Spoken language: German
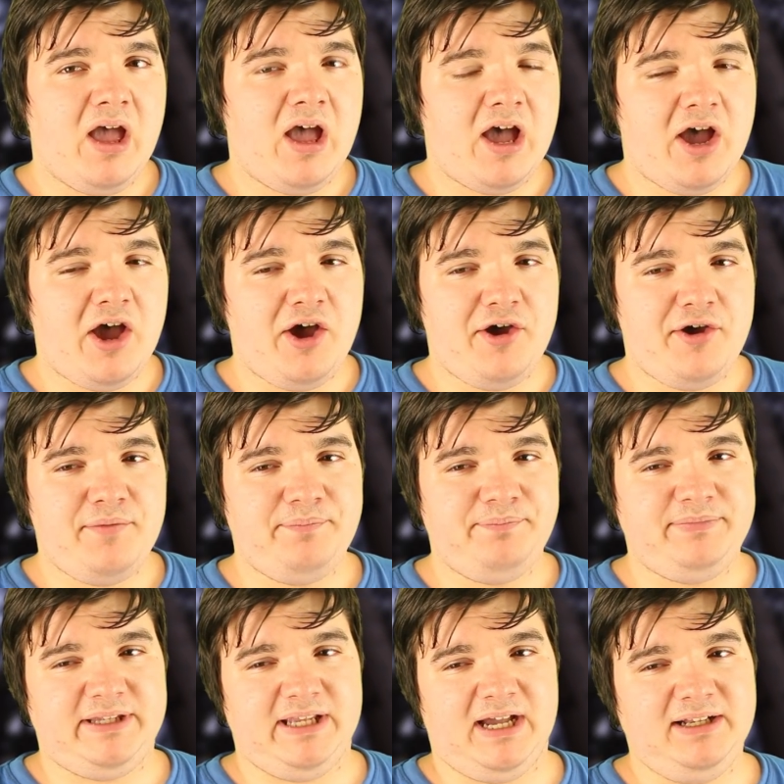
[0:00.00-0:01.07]

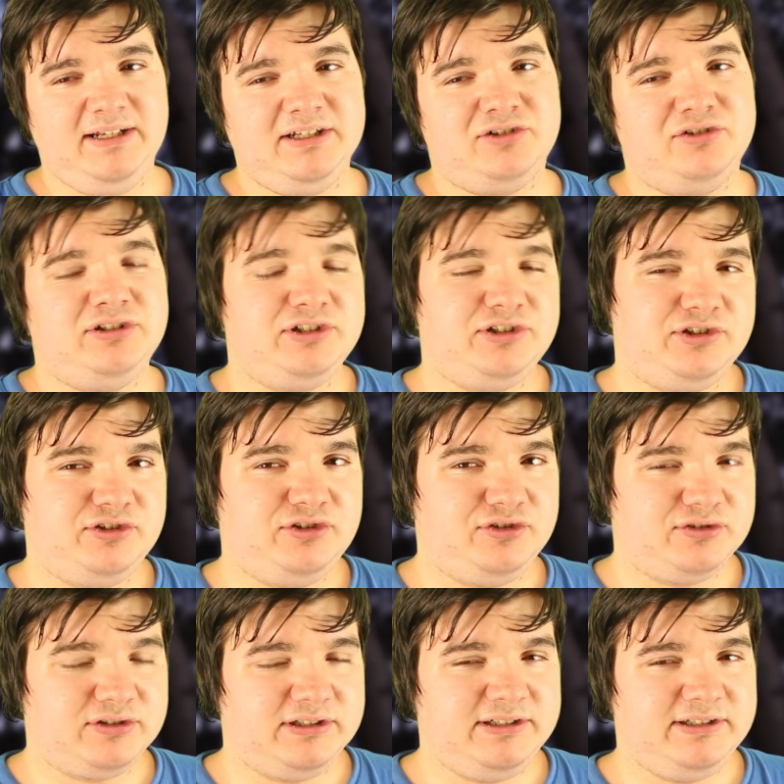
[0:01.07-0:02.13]
Ähm, die andere
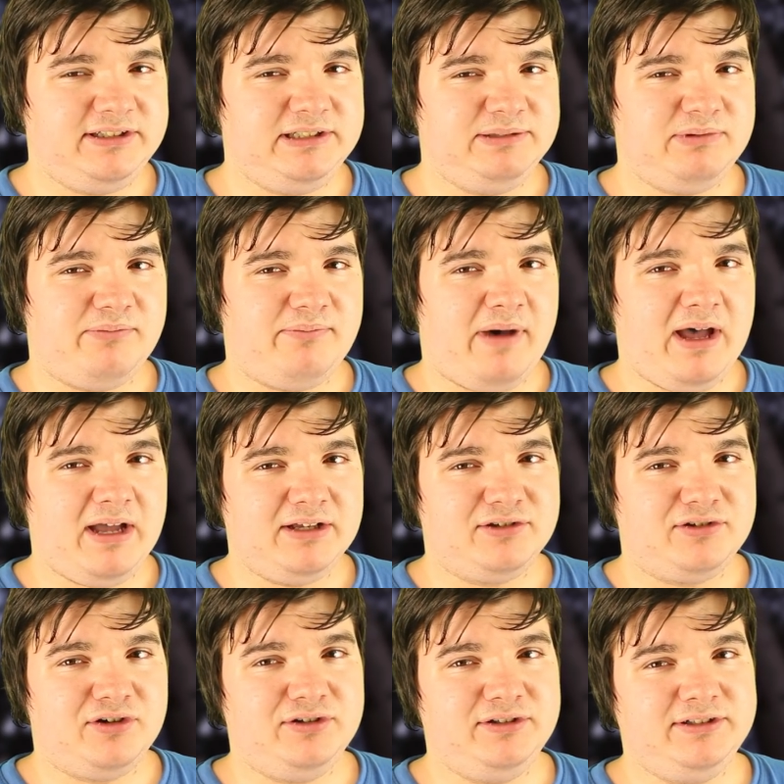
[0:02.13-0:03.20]
Unterstützung ist, die man machen
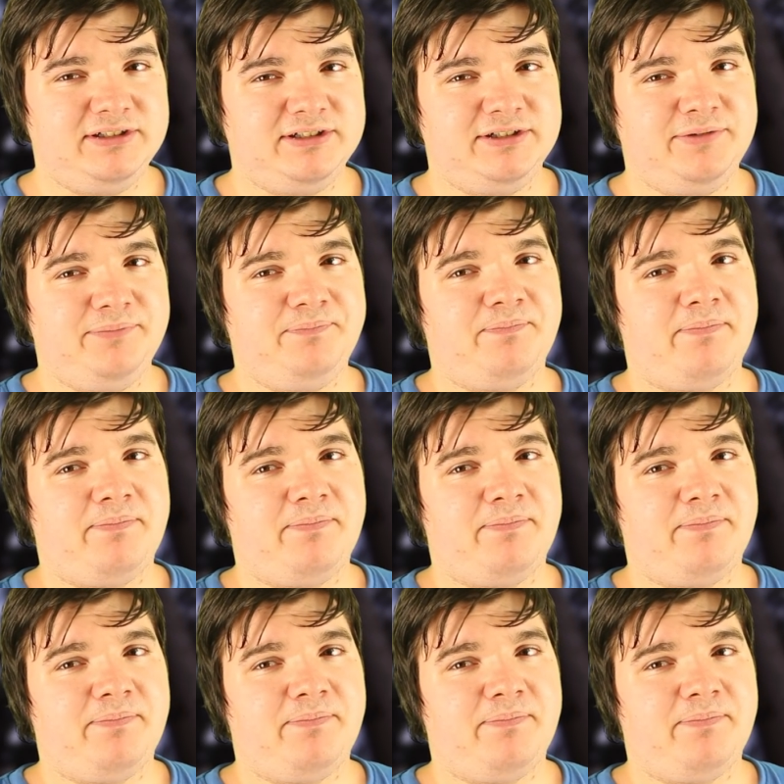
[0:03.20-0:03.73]
könnte,